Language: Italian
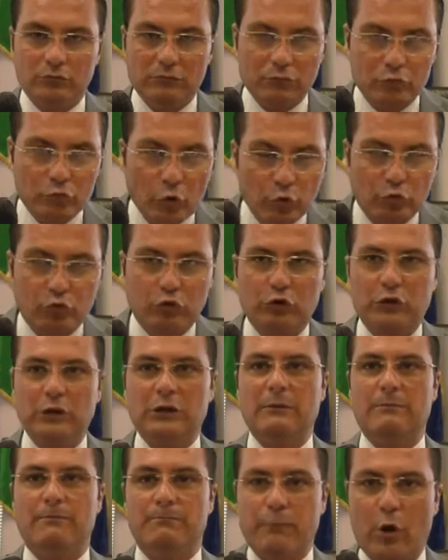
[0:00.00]

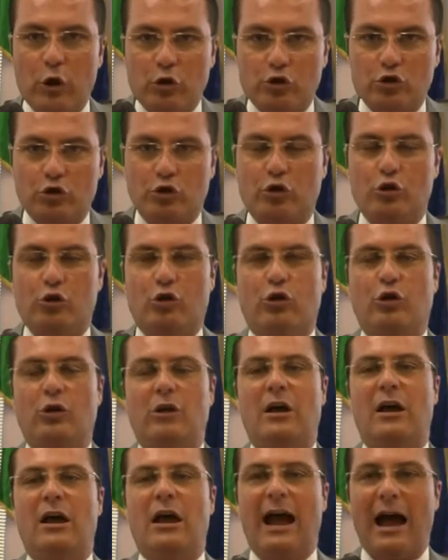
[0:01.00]
tutti possono
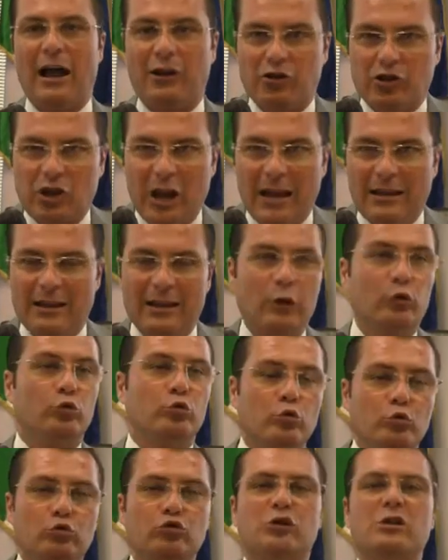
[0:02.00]
accedere,
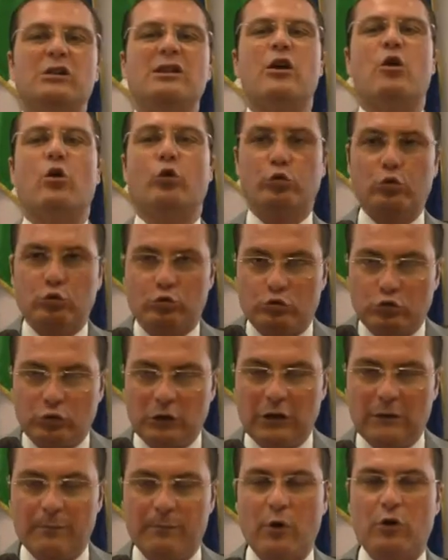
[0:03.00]
tutti, dico
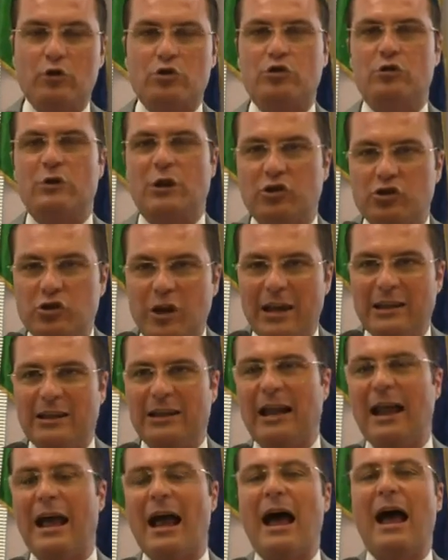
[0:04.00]
tutti, possono
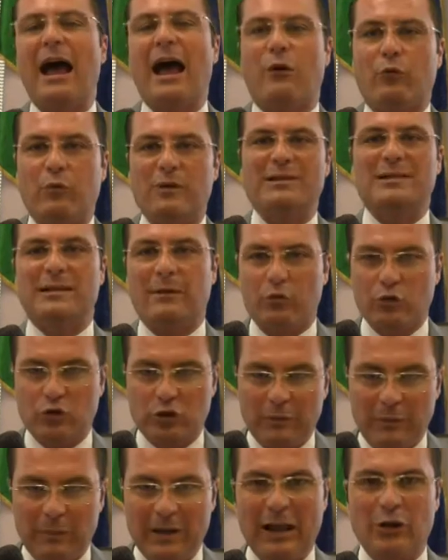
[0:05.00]
accedere a questa
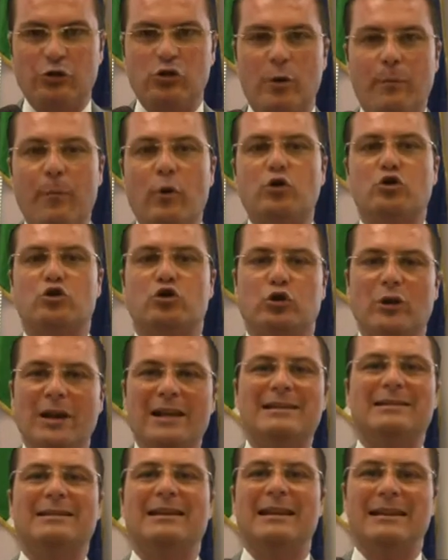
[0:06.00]
possibilità, cioè possono
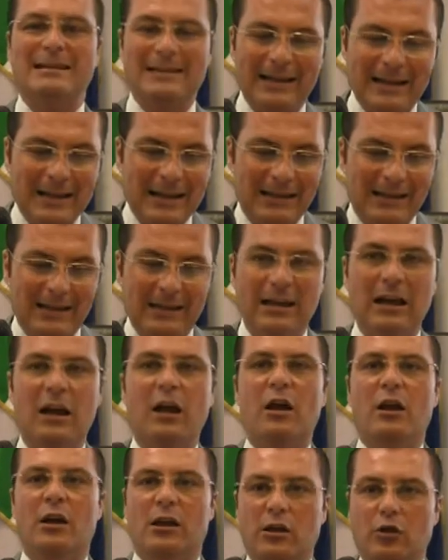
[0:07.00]
essere inseriti
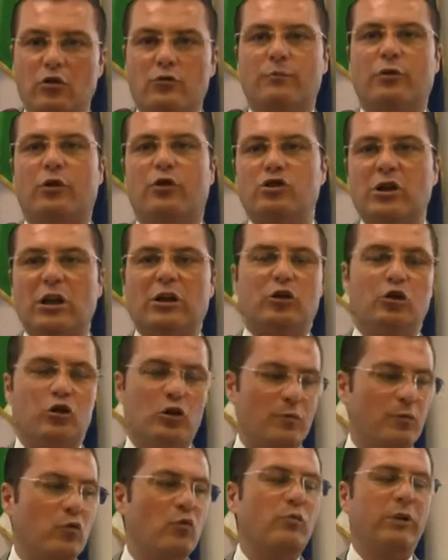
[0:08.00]
in un progetto
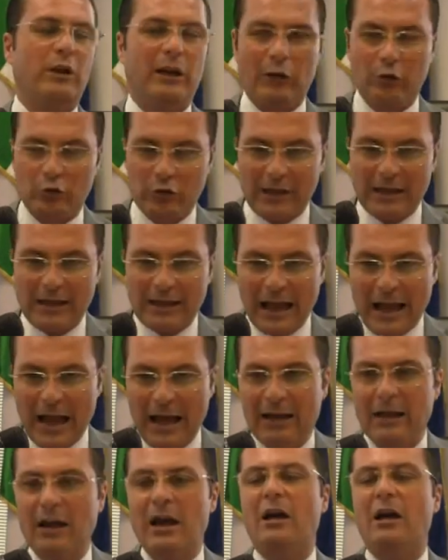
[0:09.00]
di pubblica utilità